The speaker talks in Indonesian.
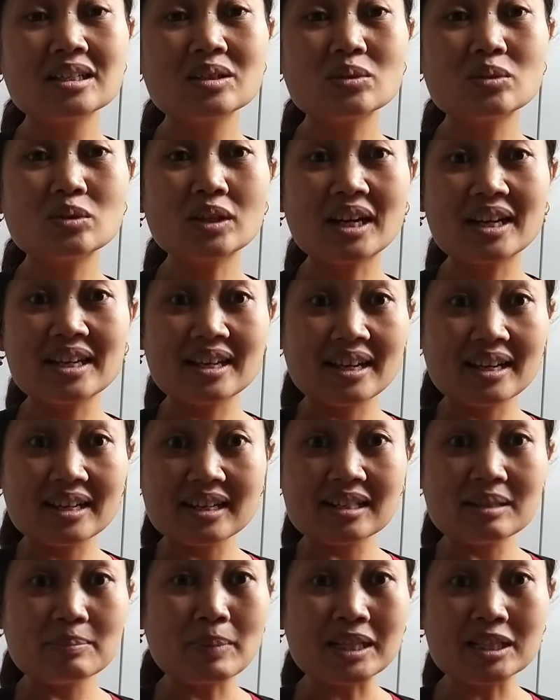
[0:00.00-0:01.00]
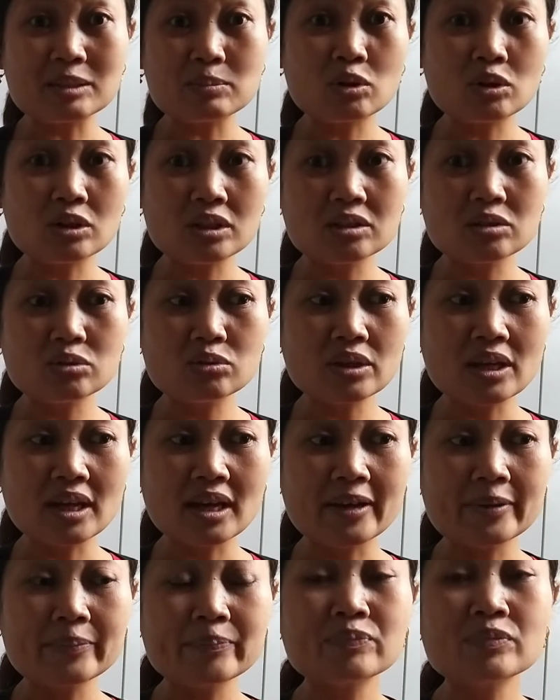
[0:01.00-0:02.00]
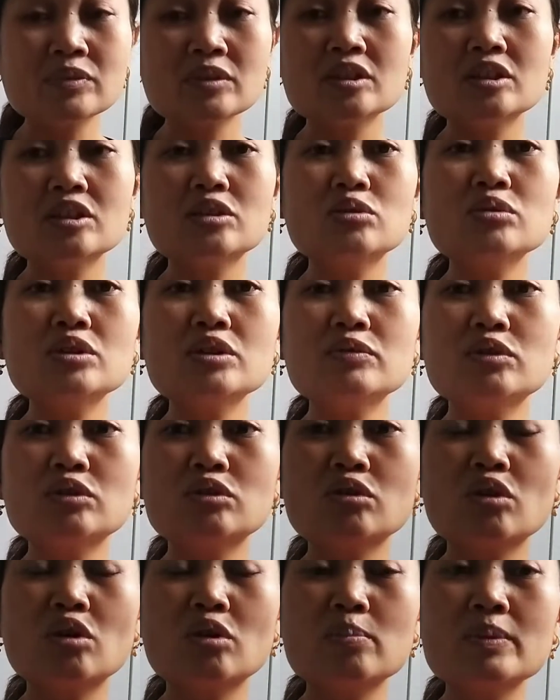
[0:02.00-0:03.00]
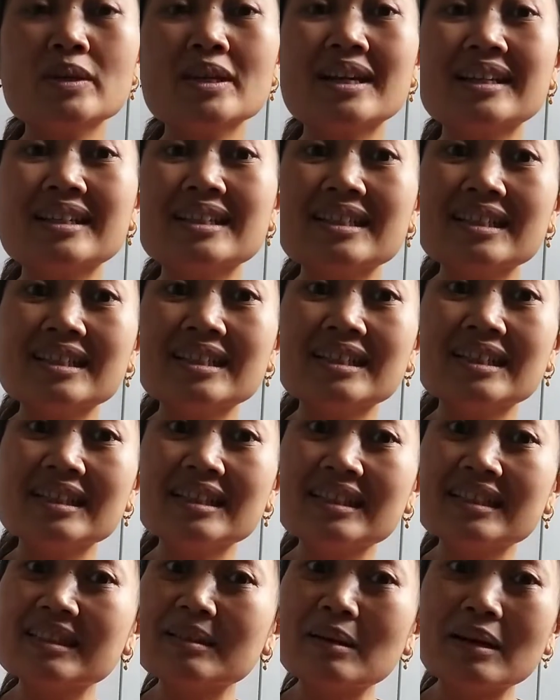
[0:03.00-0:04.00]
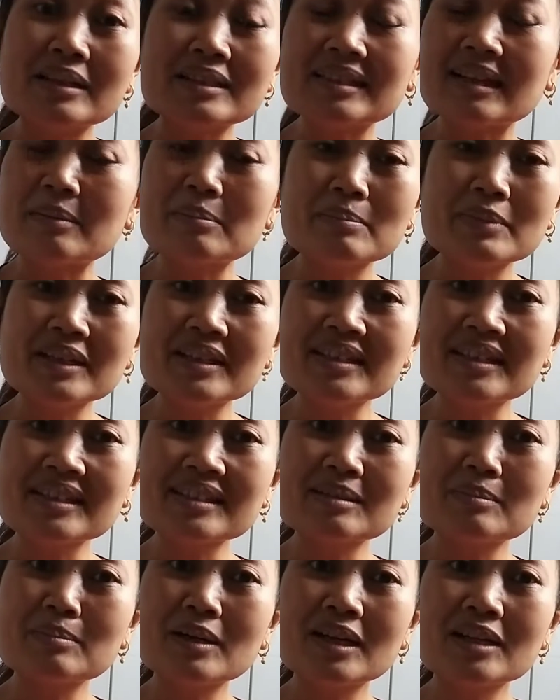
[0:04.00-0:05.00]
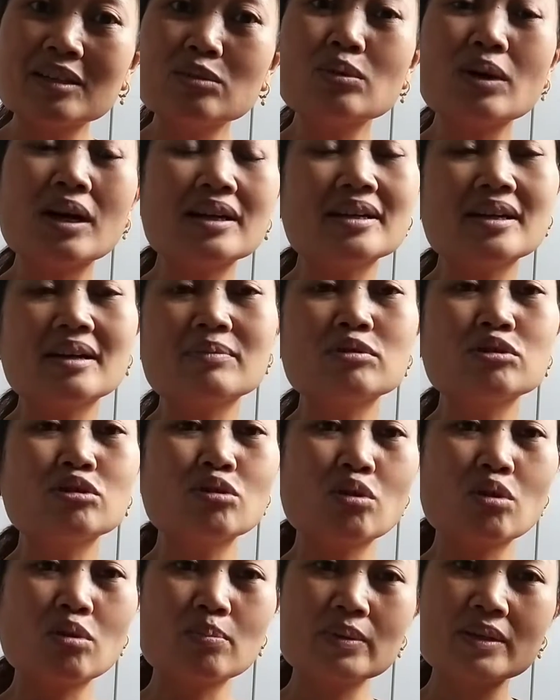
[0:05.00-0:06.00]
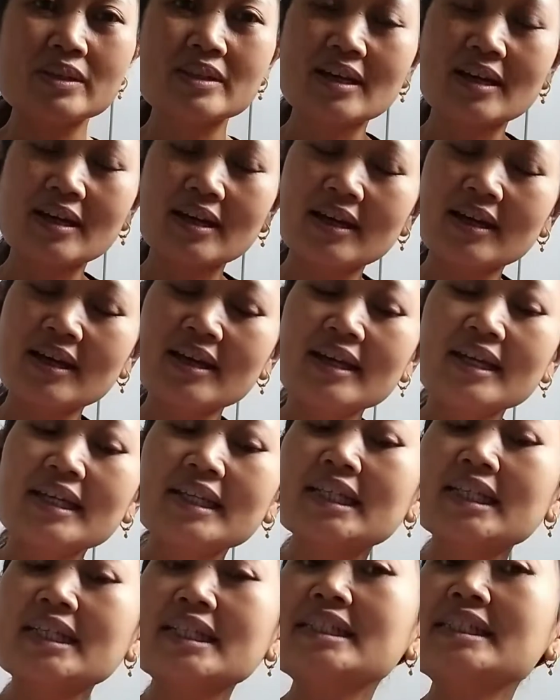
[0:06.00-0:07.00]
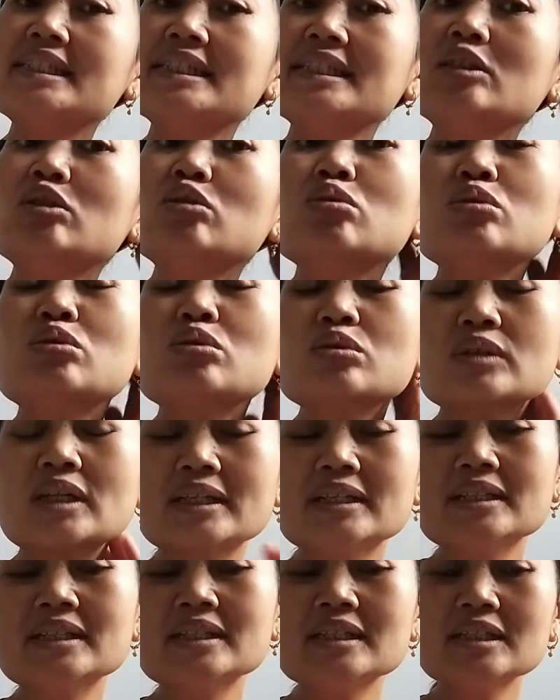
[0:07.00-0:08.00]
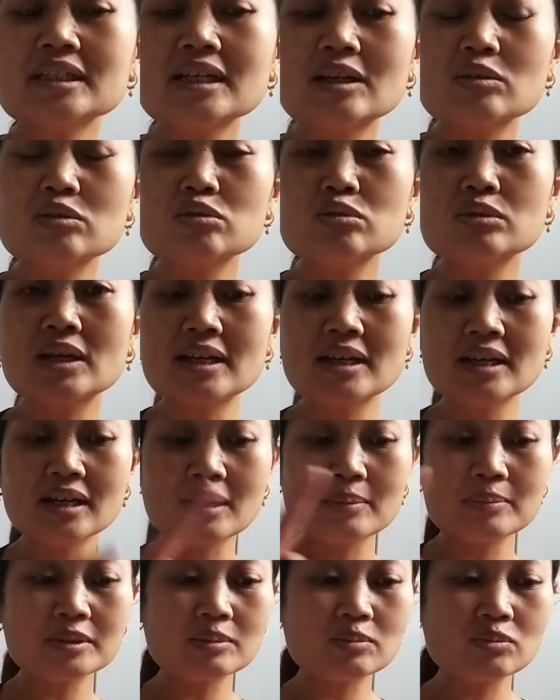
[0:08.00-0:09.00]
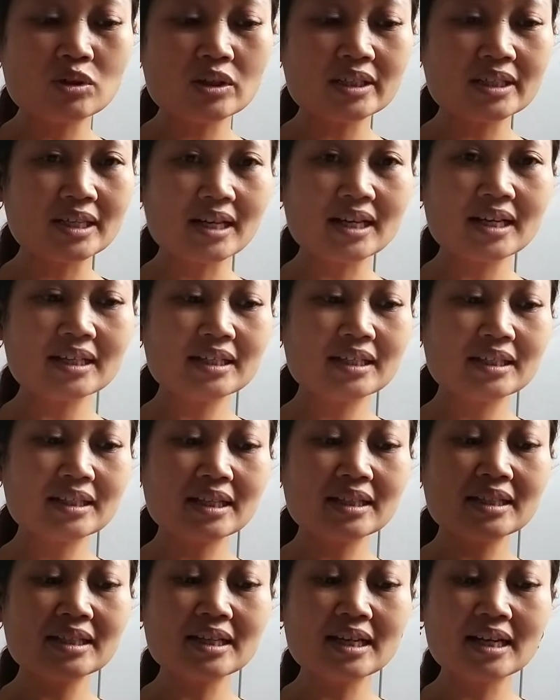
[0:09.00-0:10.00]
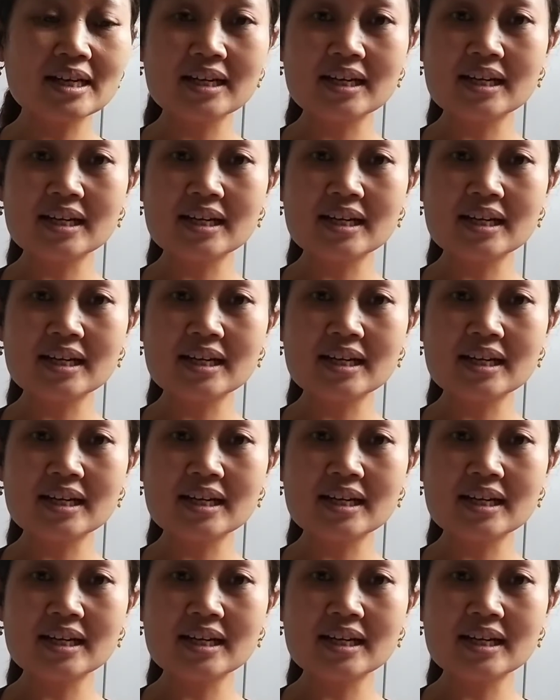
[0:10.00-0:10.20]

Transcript: kontrak yang ada di paspor itu ya itu di fotokopi yang di sampingnya sebelah itu ada fotokopinya nah di situ nanti kalau sudah lengkap semuanya kita tinggal